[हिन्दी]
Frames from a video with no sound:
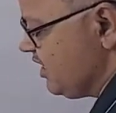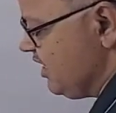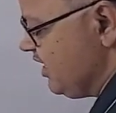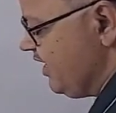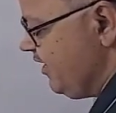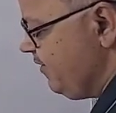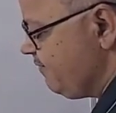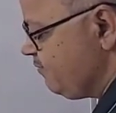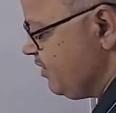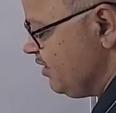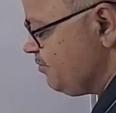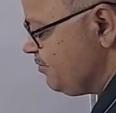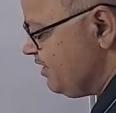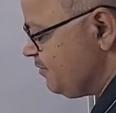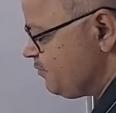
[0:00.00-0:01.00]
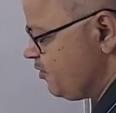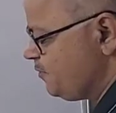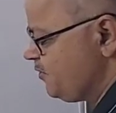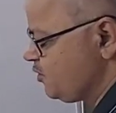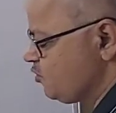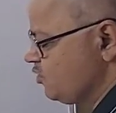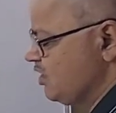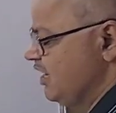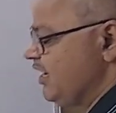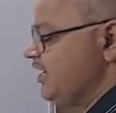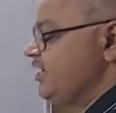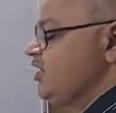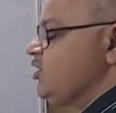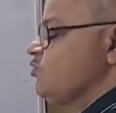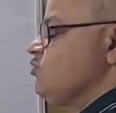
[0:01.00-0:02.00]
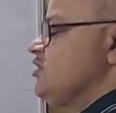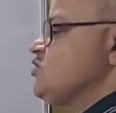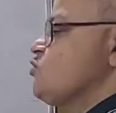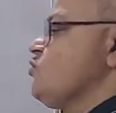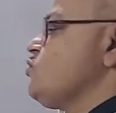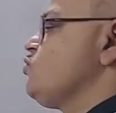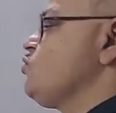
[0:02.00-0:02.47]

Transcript: गया है फिर प्रॉफिट हो रहा है तो इसको